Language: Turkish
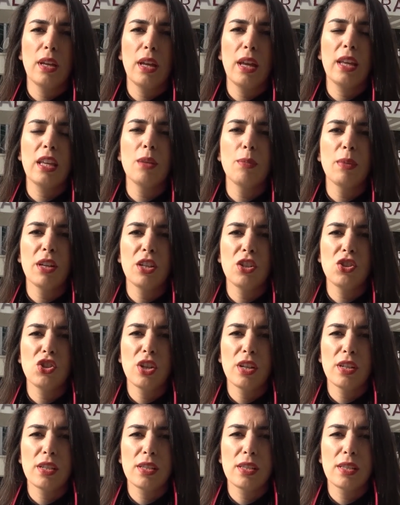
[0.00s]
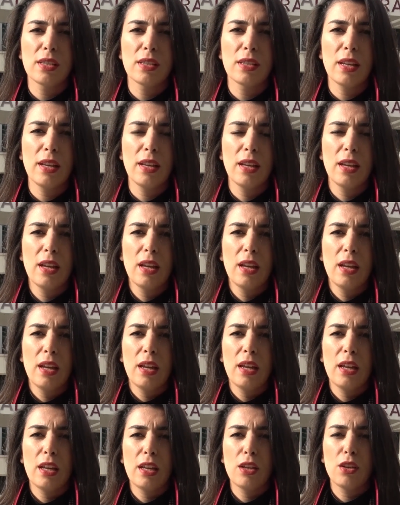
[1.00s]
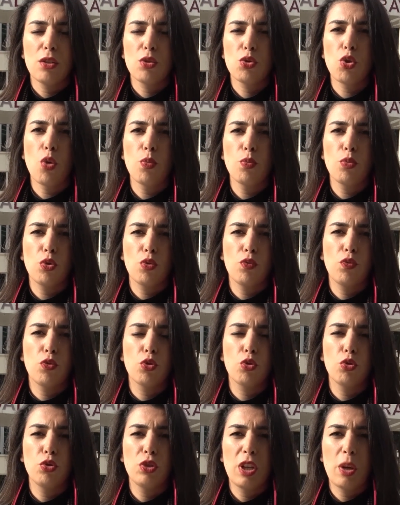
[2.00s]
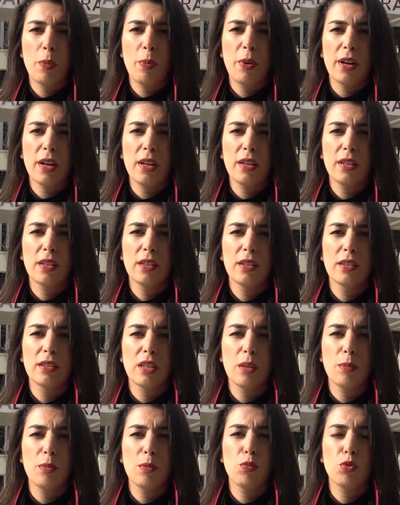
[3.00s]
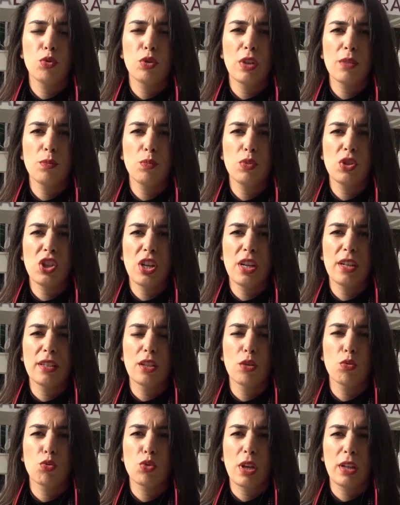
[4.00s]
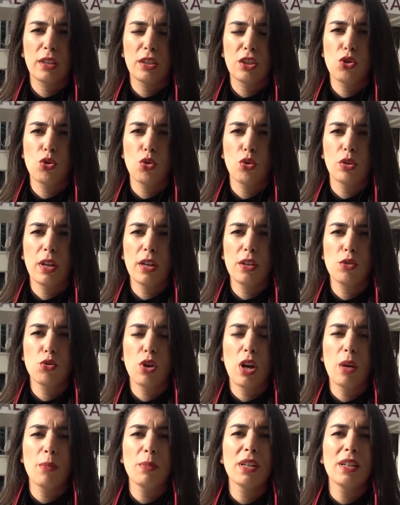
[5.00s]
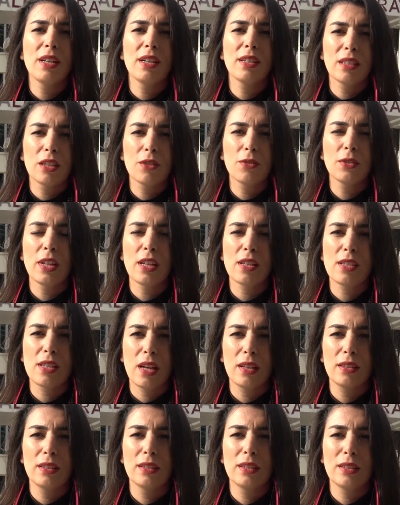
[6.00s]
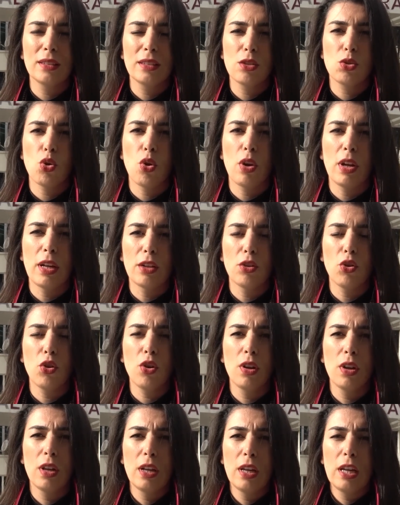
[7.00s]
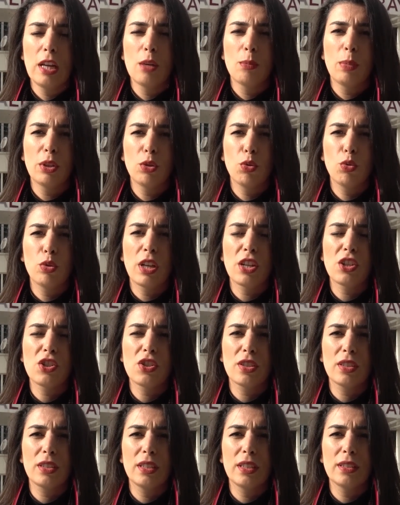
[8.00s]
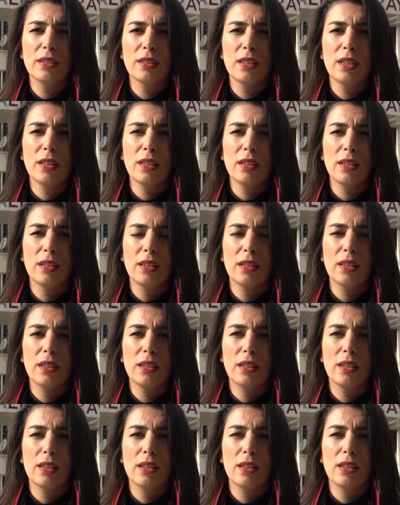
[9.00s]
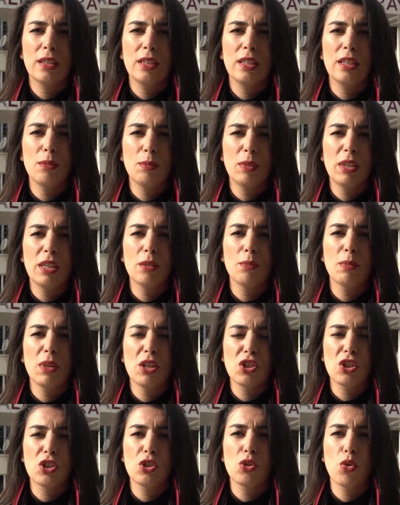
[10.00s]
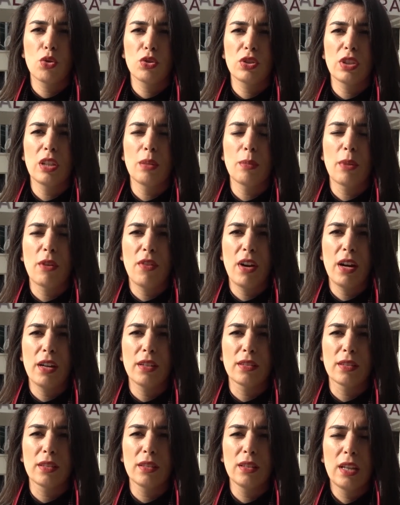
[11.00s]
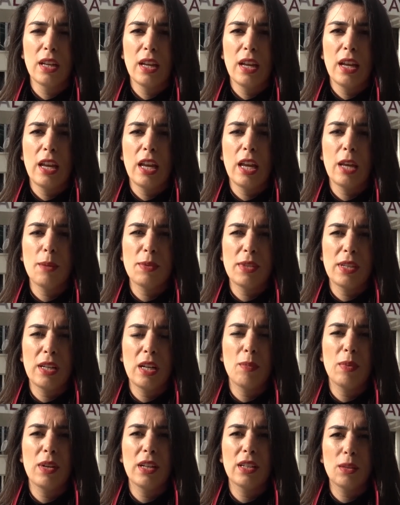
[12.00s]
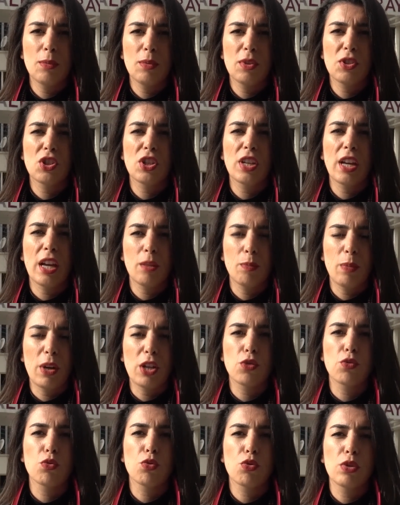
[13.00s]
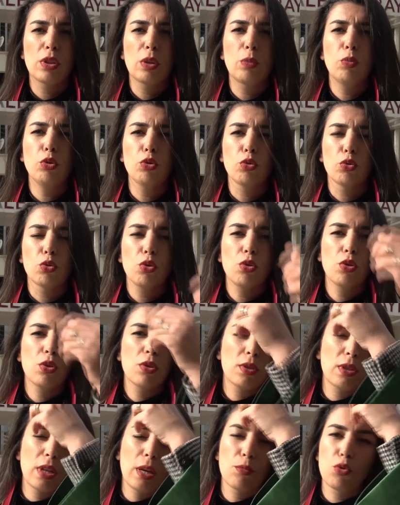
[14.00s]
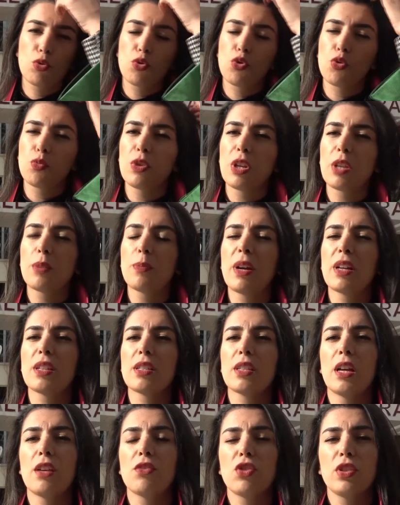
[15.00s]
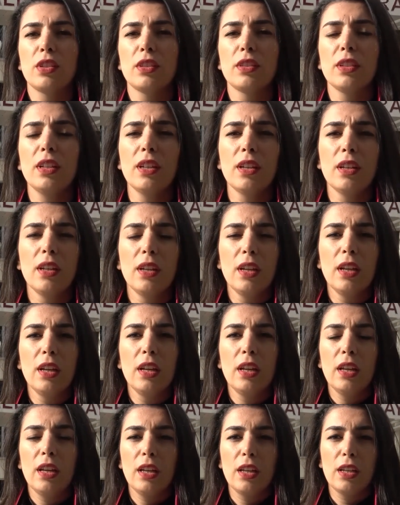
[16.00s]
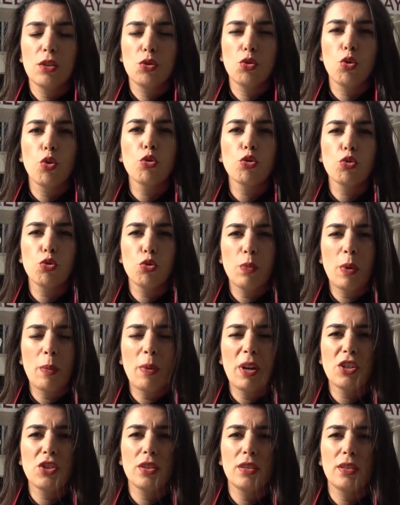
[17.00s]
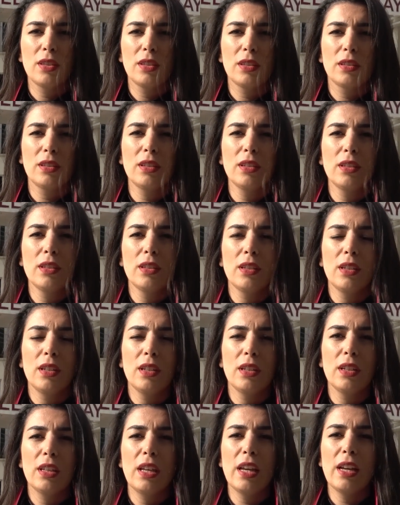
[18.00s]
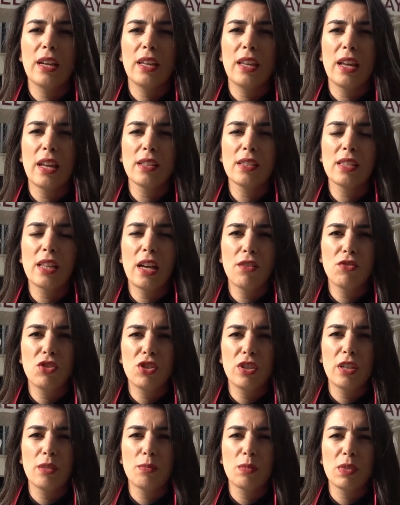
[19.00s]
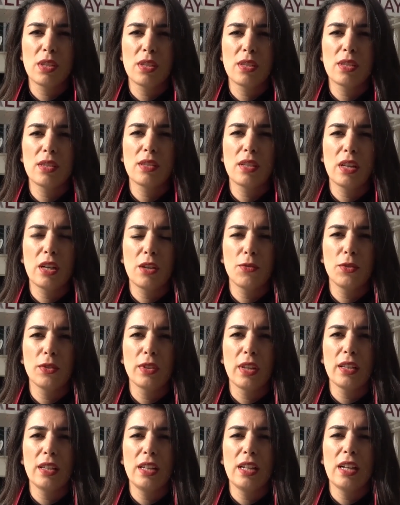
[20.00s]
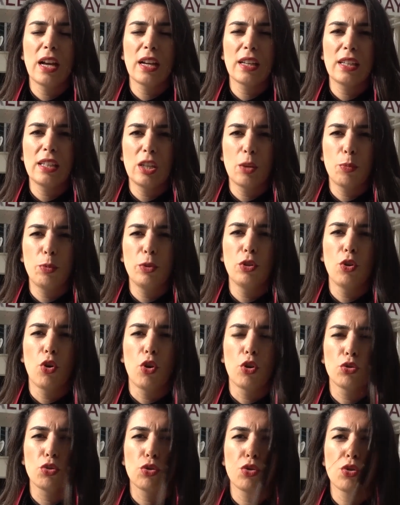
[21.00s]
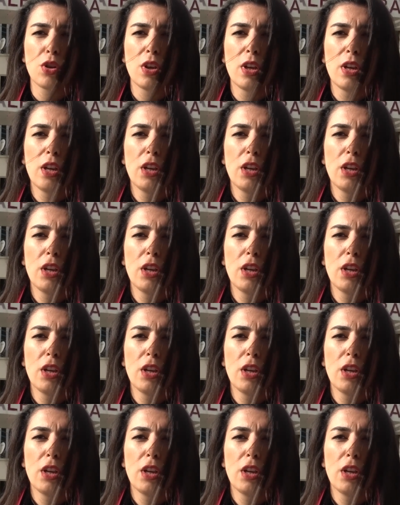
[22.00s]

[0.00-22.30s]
Ekim ayı içerisinde e, son büyük vurgunu yaparak tabi buradan şehirden uzaklaşıyorlar. Şu an birileri tarafından saklanıldığı söyleniyor. Bana ulaştıklarında e, 20-25 kişi ortalama vardı. Hepsiyle birlikte bir şikayet başvurusunda bulunduk Samsun Cumhuriyet Başsavcılığına. E, soruşturma başlatıldı. E, gereken savcılarımız tarafından illaki yapılıyordur.